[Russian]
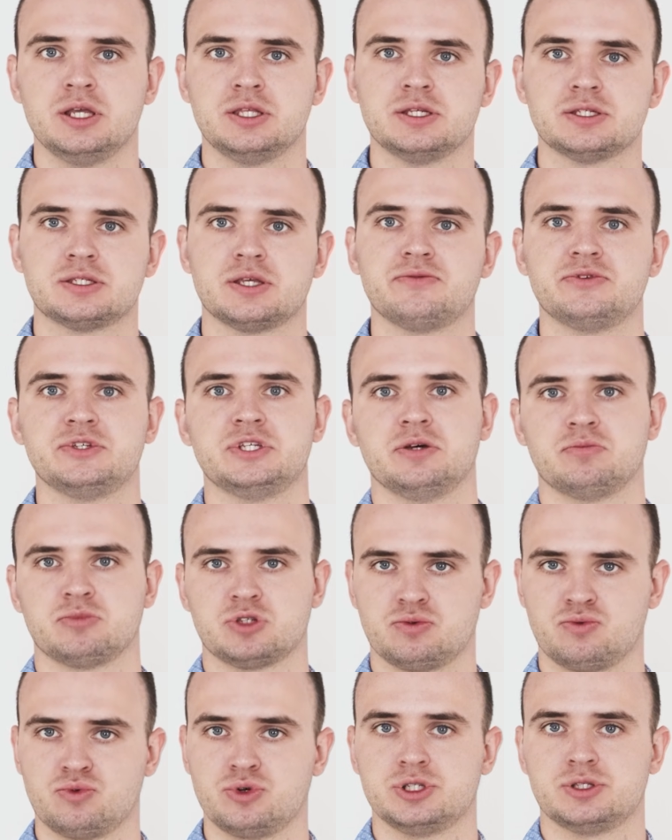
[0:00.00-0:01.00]
не совсем
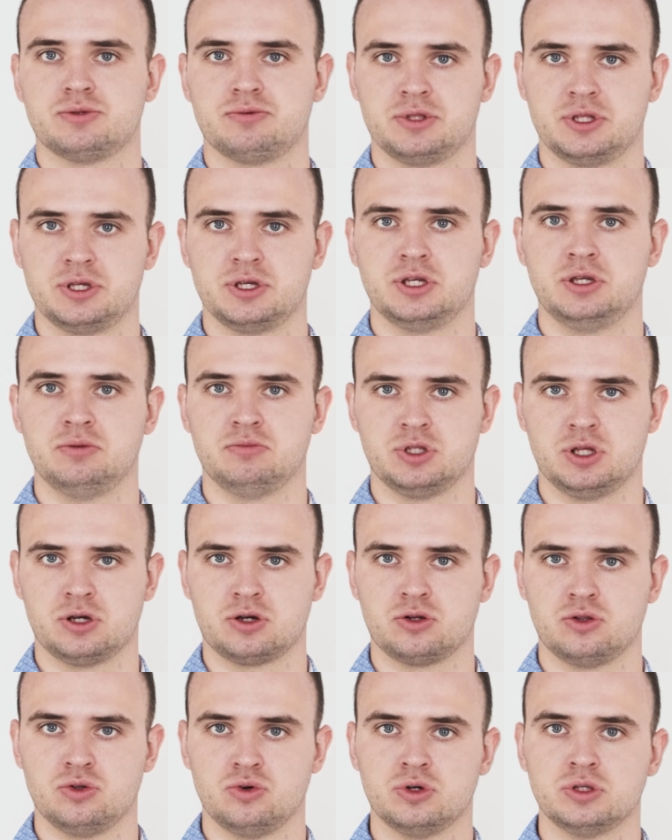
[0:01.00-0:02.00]
свойственный им
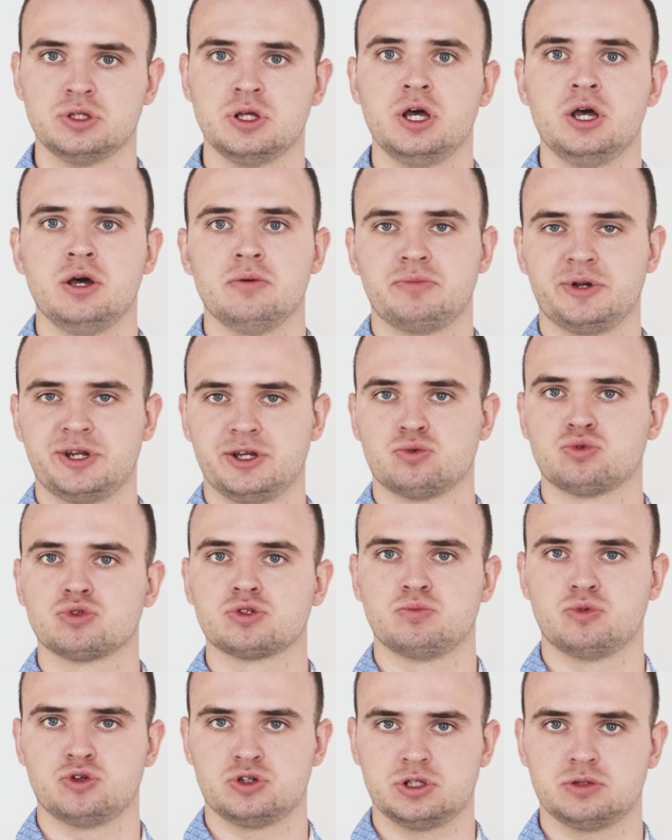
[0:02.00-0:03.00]
наклон,
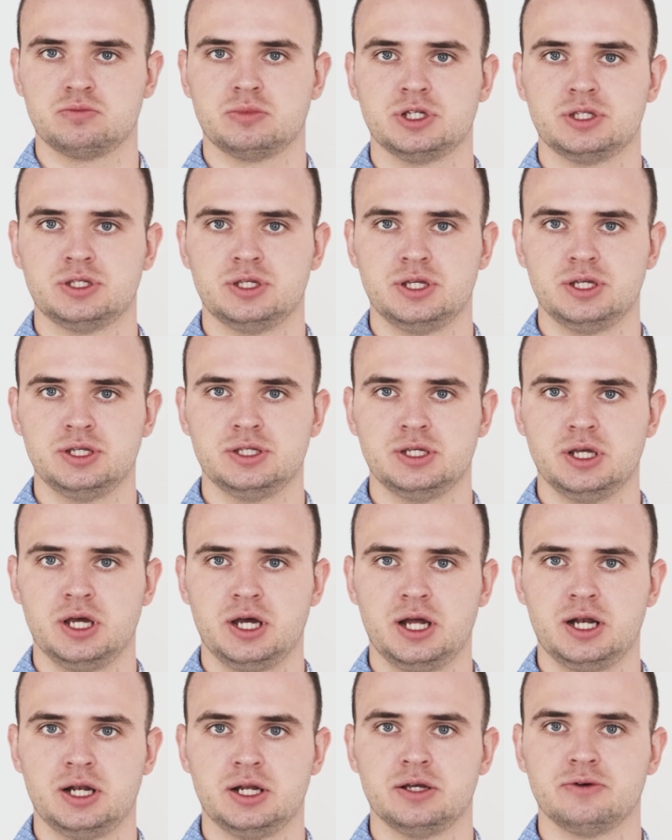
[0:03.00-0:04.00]
прикус может быть не
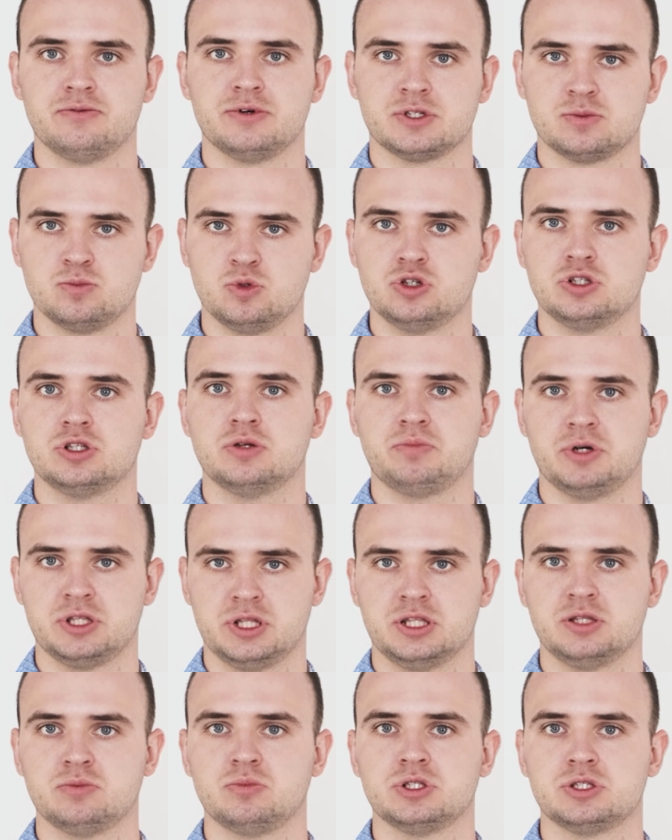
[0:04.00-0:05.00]
идеальный, возможно
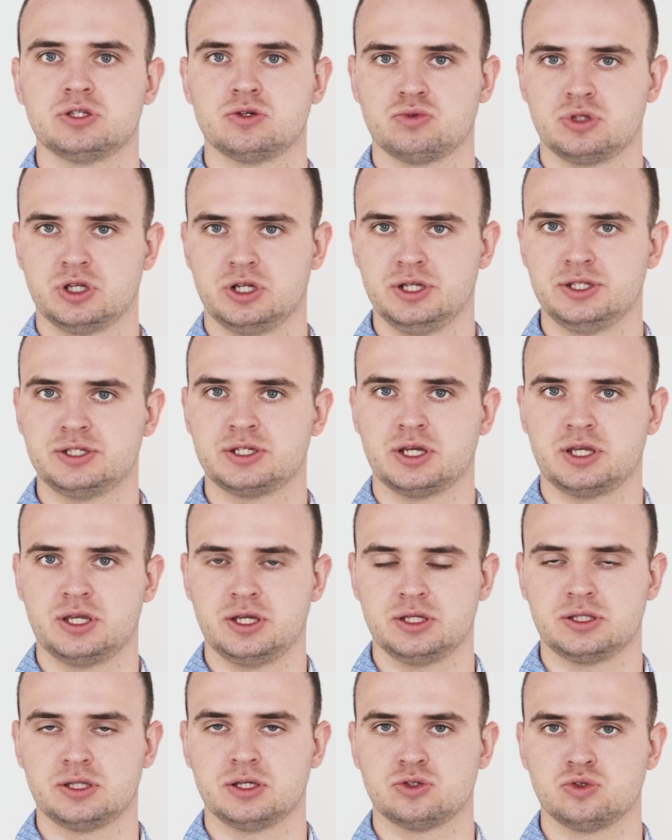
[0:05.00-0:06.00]
понадобится удалить
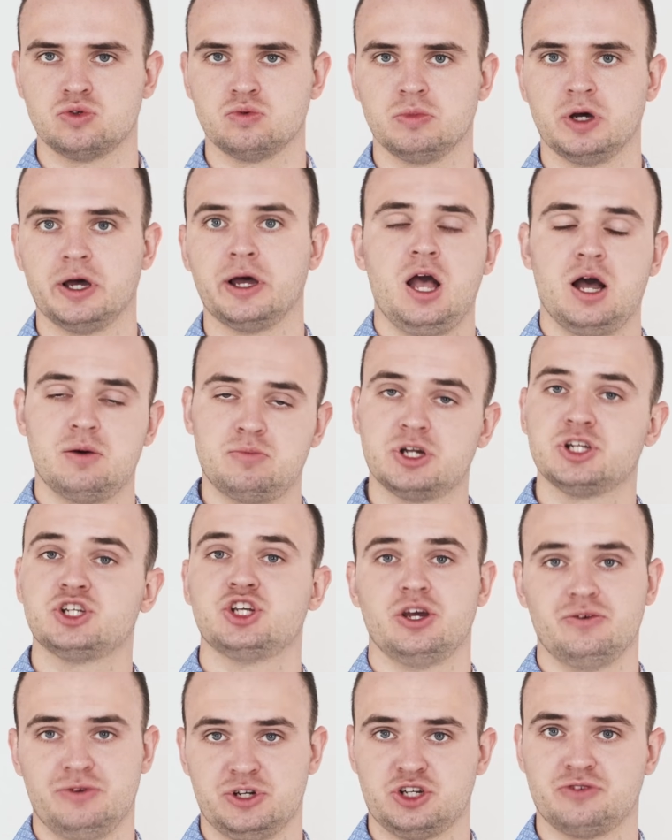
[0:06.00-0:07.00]
какие-то зубы.
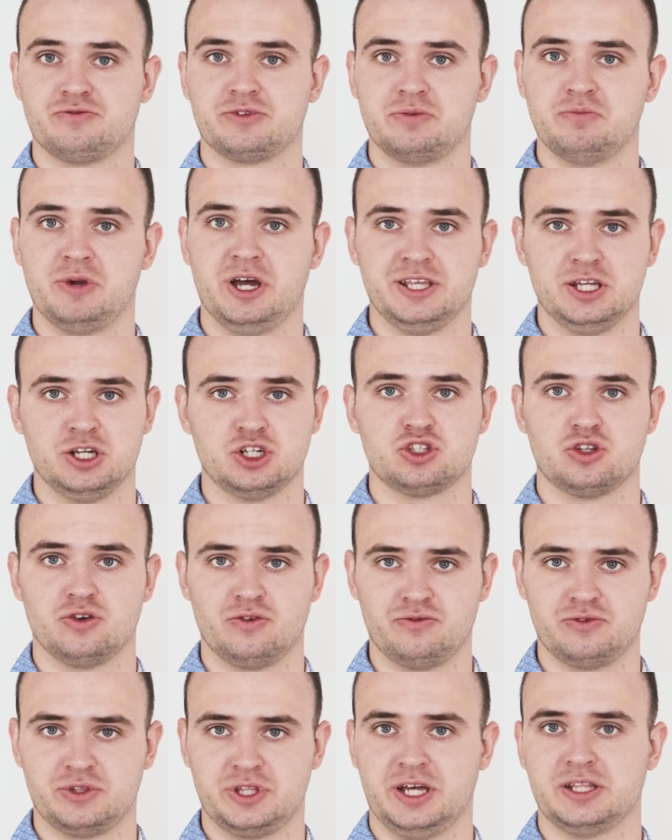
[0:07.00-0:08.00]
Обращаю ваше внимание, что
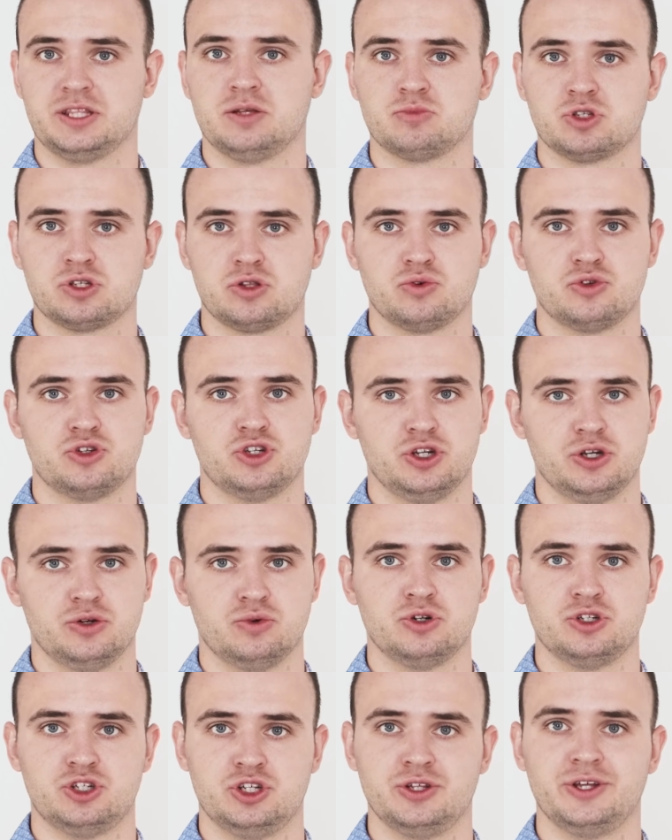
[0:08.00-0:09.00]
в данном случае
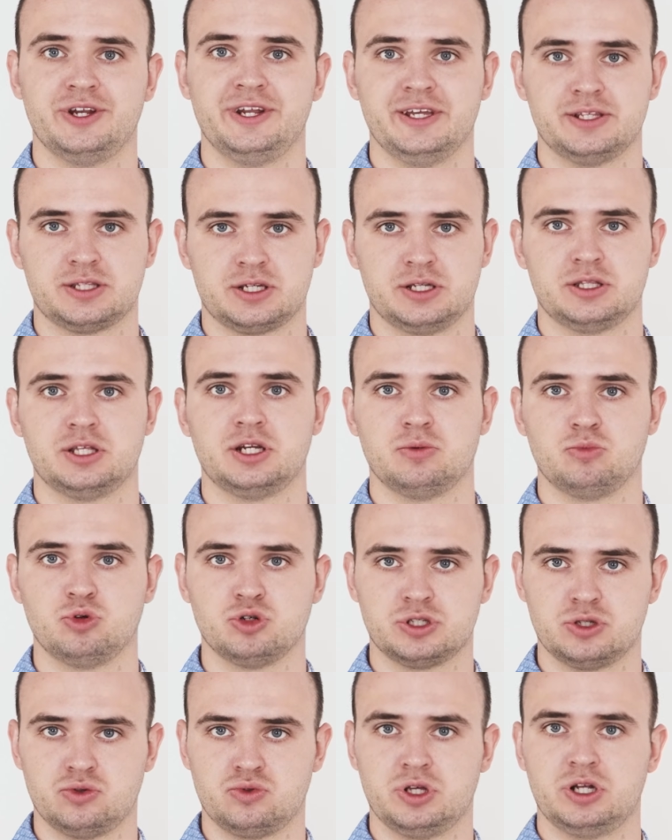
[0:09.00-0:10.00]
очень редко
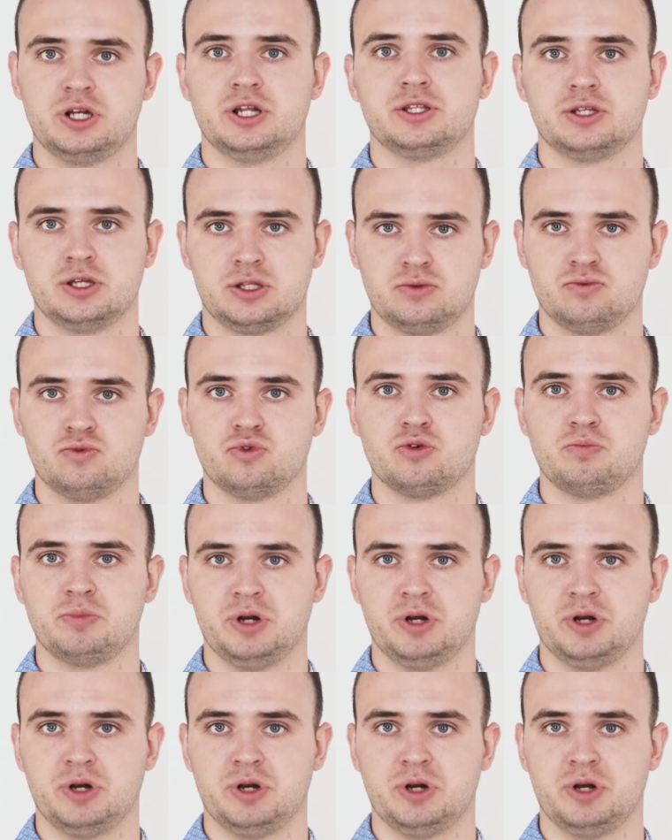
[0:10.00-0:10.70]
требуется удаление двух